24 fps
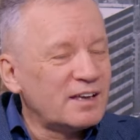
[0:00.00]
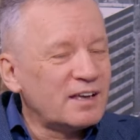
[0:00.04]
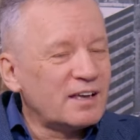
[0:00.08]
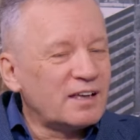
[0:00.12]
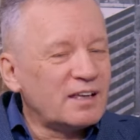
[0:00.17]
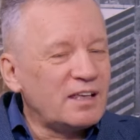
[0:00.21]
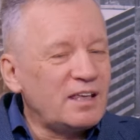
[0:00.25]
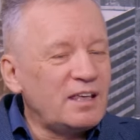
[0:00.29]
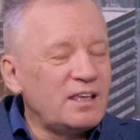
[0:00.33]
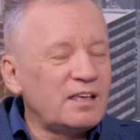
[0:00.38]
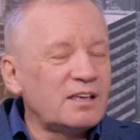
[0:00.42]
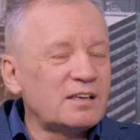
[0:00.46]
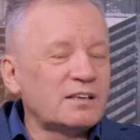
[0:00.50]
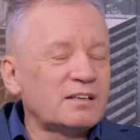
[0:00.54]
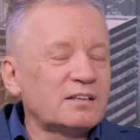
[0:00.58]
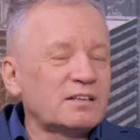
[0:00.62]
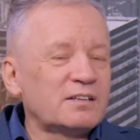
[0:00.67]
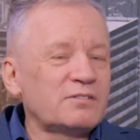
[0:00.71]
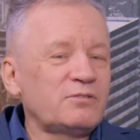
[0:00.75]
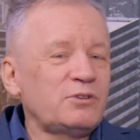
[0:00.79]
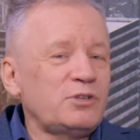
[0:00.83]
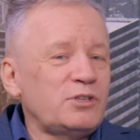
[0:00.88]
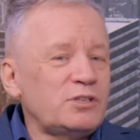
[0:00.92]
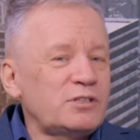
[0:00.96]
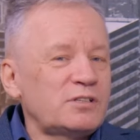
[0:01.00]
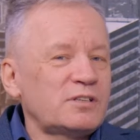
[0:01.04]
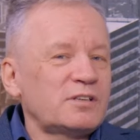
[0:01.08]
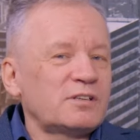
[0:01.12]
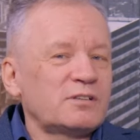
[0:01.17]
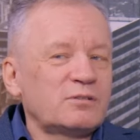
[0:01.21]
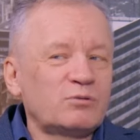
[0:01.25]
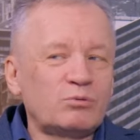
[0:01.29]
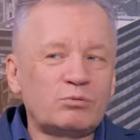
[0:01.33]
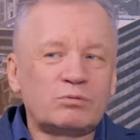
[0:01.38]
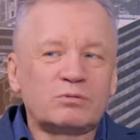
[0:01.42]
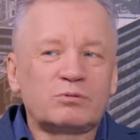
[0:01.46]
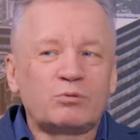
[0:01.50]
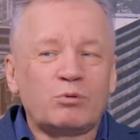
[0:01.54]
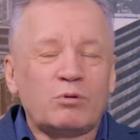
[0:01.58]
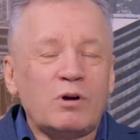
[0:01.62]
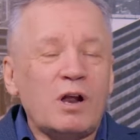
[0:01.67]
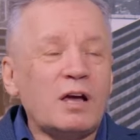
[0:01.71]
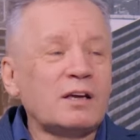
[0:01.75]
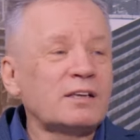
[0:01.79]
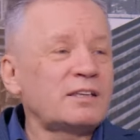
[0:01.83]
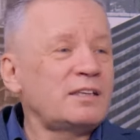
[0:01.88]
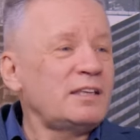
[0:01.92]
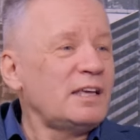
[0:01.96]
И э, видите,
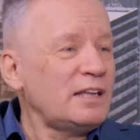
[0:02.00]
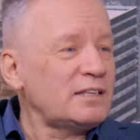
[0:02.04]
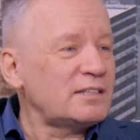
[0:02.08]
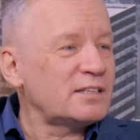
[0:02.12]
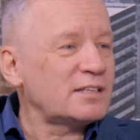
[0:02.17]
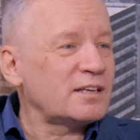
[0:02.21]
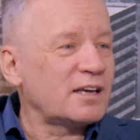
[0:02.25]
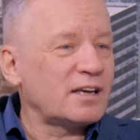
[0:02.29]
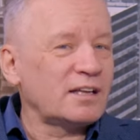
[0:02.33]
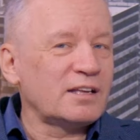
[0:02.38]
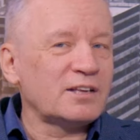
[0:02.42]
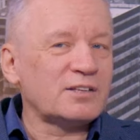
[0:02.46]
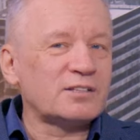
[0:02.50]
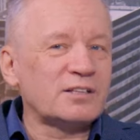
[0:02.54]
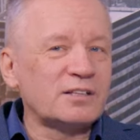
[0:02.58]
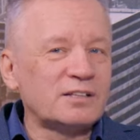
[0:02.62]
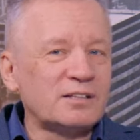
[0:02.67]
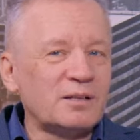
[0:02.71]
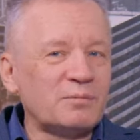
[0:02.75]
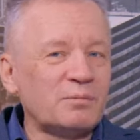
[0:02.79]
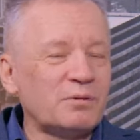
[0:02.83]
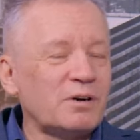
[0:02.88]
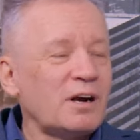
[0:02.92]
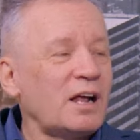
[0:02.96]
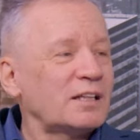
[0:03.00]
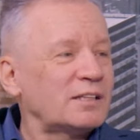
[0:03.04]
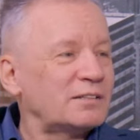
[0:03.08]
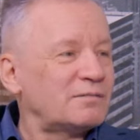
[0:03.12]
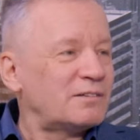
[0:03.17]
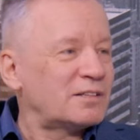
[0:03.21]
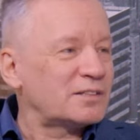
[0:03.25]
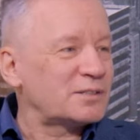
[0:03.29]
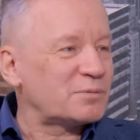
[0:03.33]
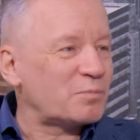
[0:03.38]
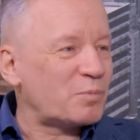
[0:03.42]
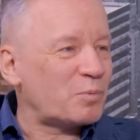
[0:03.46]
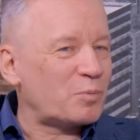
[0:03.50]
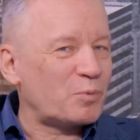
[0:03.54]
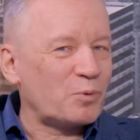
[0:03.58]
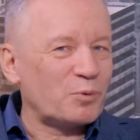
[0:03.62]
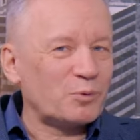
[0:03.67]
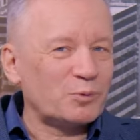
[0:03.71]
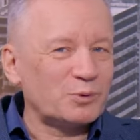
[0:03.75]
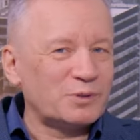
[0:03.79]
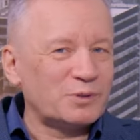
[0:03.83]
дурак Ельцин, конечно, там радовался по поводу